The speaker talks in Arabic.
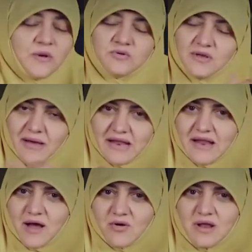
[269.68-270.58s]
وطبعا
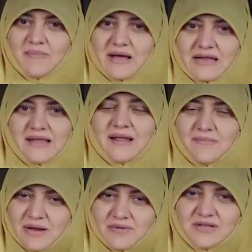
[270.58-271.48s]
انا هقول لك بعد كده
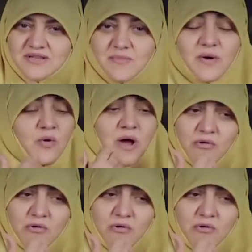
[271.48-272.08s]
لما الاولاد يكبروا